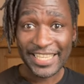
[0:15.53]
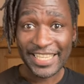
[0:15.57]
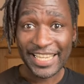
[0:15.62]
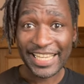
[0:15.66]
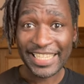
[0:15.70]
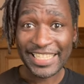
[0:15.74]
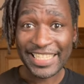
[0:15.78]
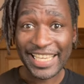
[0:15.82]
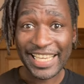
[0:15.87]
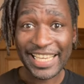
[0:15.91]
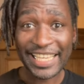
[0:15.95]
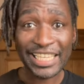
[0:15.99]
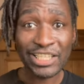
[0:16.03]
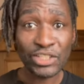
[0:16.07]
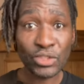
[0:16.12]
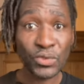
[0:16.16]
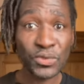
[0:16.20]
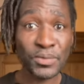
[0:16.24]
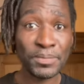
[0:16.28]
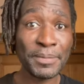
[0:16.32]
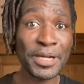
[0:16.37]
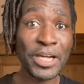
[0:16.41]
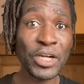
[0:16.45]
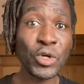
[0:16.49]
Algerien
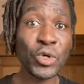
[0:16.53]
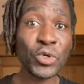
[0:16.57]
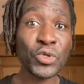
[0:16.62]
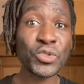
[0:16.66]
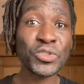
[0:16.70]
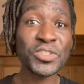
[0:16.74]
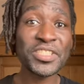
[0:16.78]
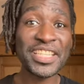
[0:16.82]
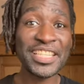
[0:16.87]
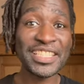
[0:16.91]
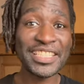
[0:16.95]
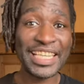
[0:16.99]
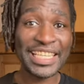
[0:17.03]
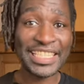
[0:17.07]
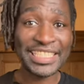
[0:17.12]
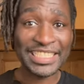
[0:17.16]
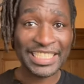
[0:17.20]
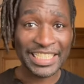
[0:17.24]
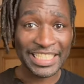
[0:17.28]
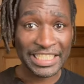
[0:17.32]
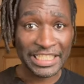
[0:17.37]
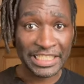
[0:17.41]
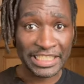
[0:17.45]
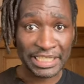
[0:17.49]
und Marokko zählt ein
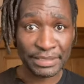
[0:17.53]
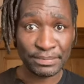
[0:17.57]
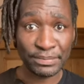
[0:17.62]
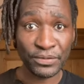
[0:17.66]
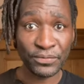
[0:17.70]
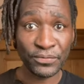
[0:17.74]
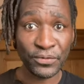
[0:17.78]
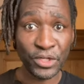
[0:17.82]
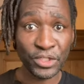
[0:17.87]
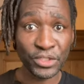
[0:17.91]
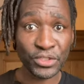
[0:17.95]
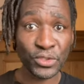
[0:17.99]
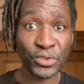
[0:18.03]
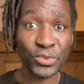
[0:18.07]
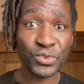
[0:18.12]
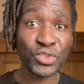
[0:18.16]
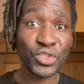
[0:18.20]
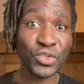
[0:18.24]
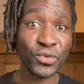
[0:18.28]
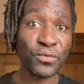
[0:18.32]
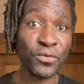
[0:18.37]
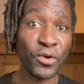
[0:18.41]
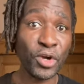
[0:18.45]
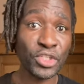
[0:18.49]
Drittel der
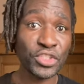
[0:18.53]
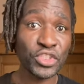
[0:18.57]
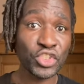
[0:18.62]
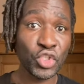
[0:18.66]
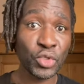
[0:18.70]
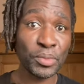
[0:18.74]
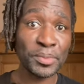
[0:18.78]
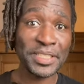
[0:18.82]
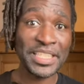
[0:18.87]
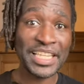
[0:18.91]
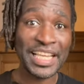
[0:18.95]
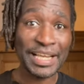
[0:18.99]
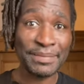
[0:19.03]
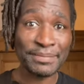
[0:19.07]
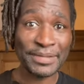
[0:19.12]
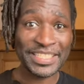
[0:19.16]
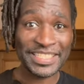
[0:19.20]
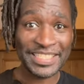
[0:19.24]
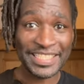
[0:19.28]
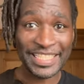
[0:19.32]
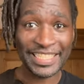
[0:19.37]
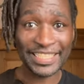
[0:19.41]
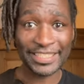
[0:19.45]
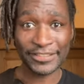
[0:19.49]
Bevölkerung zur Volksgruppe der
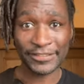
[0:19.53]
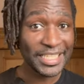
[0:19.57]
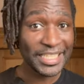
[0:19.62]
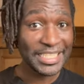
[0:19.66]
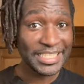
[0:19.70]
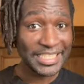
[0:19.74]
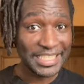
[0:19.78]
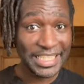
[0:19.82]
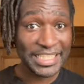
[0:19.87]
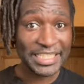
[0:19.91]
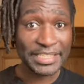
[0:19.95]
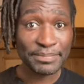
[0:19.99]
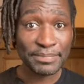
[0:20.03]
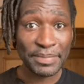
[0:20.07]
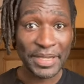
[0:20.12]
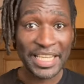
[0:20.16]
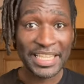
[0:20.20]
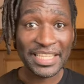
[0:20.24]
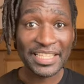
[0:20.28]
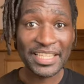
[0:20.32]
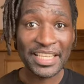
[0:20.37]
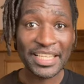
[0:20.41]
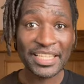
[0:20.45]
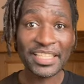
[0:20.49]
Amazir. In diesen
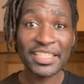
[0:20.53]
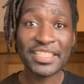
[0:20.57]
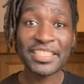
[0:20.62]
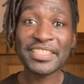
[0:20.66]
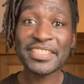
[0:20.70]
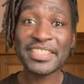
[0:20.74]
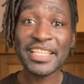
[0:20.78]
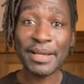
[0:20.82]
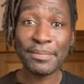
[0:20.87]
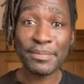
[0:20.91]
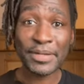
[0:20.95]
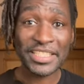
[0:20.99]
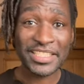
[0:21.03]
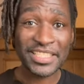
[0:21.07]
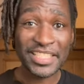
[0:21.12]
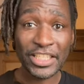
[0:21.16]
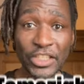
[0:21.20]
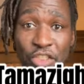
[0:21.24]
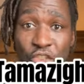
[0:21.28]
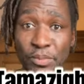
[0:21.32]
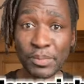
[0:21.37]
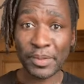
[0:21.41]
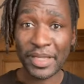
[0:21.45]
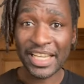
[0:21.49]
beiden Ländern ist die
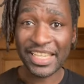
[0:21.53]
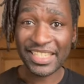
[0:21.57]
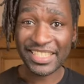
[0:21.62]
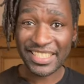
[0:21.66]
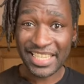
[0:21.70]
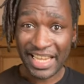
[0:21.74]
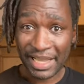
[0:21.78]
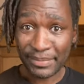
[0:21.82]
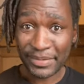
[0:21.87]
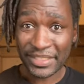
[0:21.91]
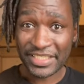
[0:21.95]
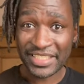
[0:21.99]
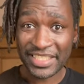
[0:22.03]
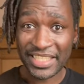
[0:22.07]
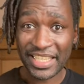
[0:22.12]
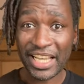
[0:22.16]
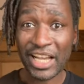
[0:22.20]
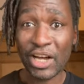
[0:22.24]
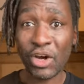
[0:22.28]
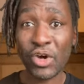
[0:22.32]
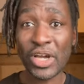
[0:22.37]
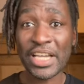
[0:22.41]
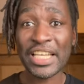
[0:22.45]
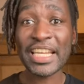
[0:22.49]
Amazir-Sprache
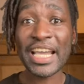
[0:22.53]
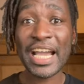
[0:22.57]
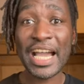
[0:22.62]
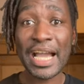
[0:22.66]
Tamazir auch eine